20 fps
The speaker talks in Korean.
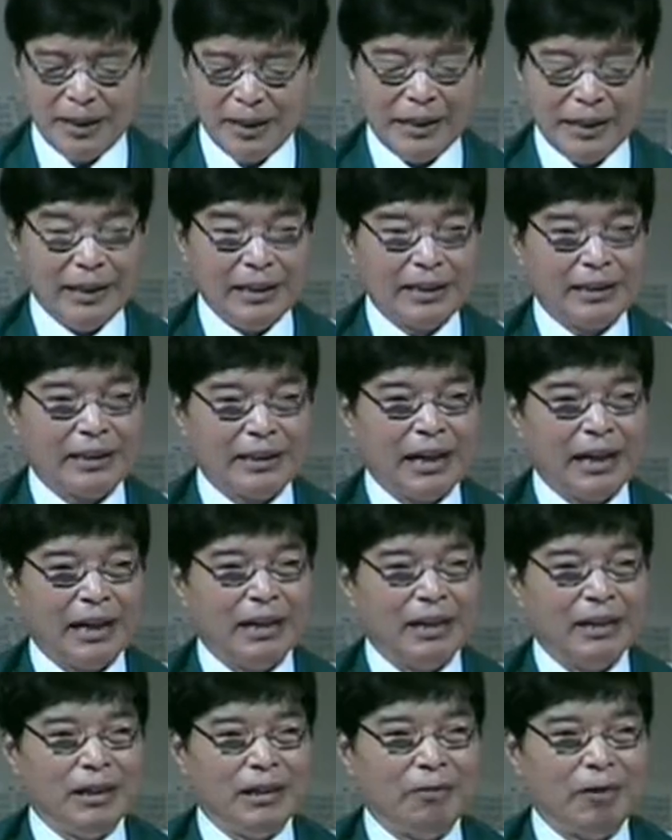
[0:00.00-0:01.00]

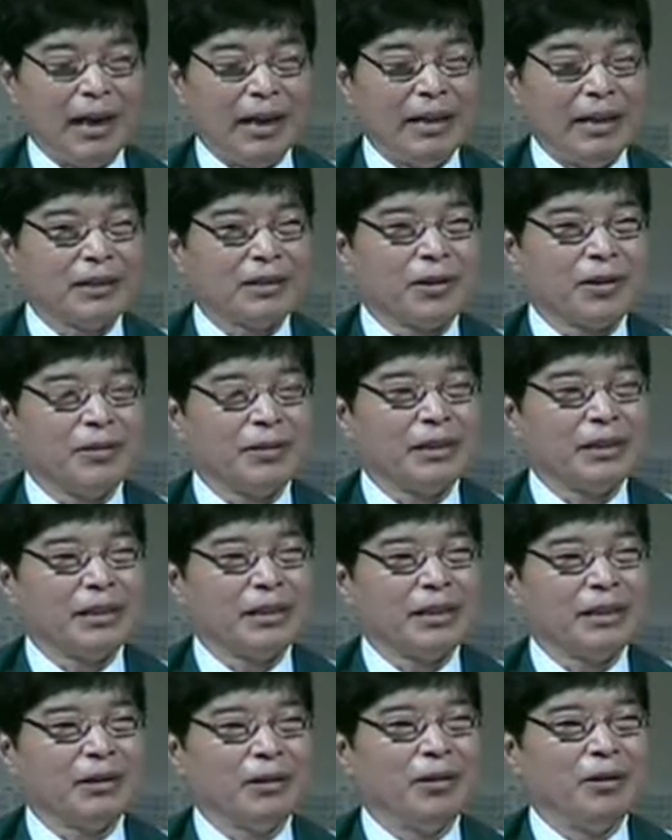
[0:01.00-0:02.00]
인생을
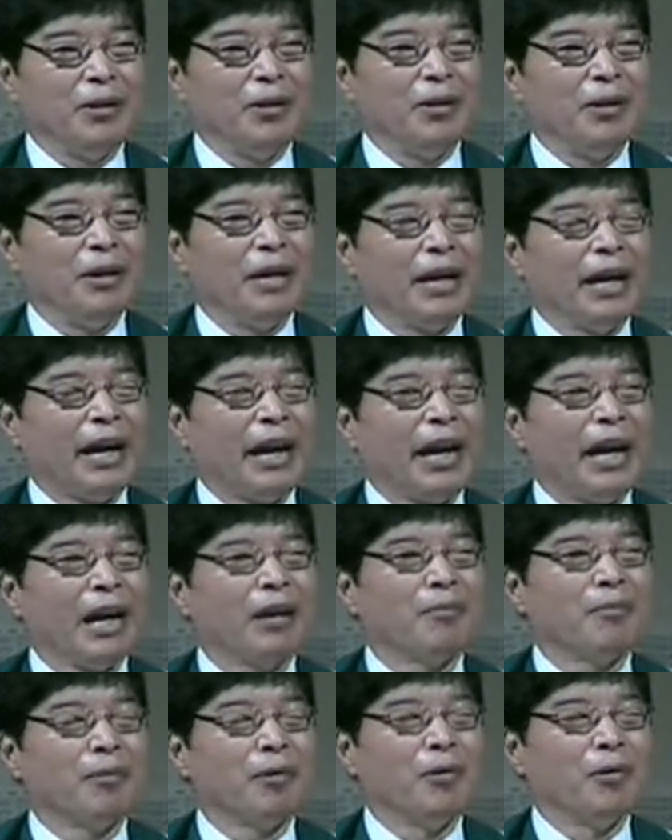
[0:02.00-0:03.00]
완성시키고
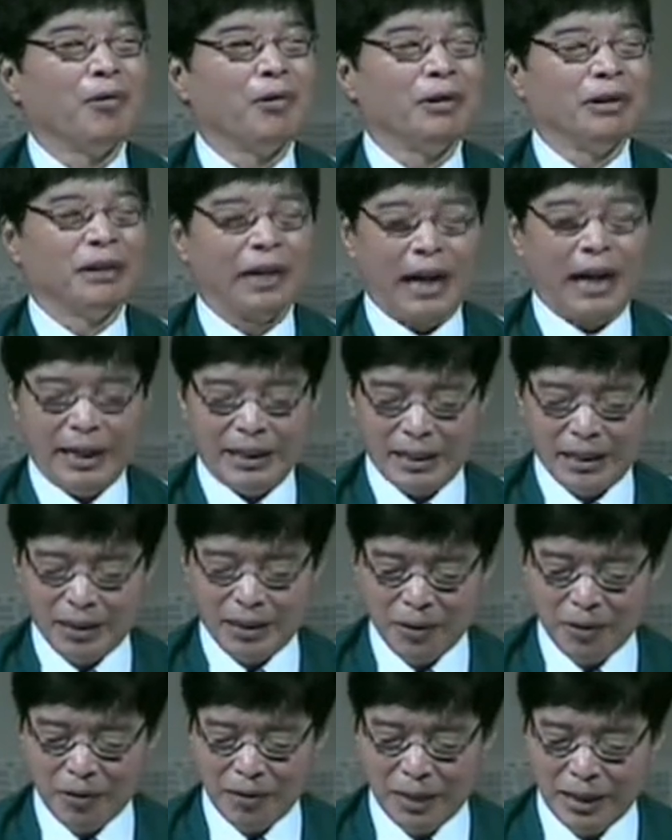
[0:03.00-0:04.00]
행복을
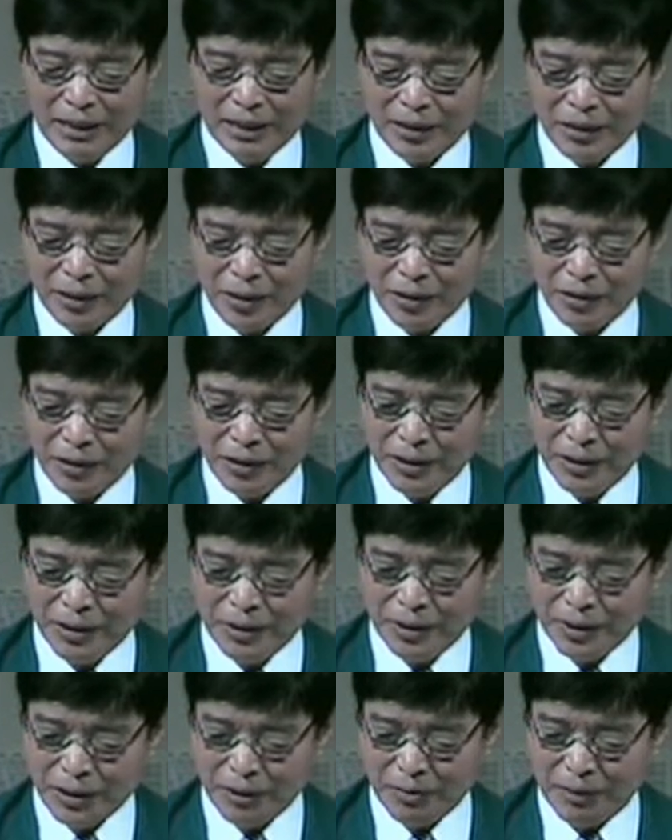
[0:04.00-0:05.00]
가지려고 하는
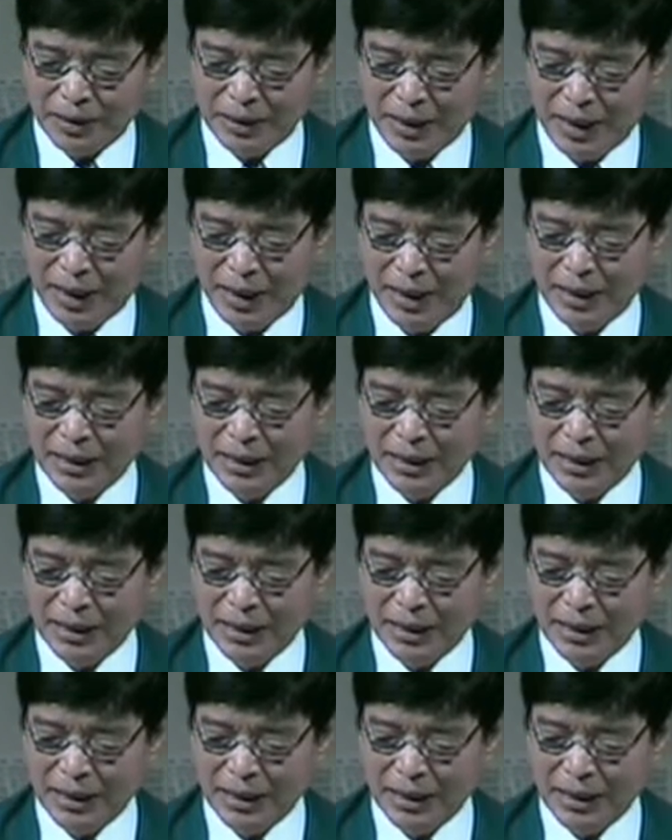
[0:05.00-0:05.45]
청년이었습니다.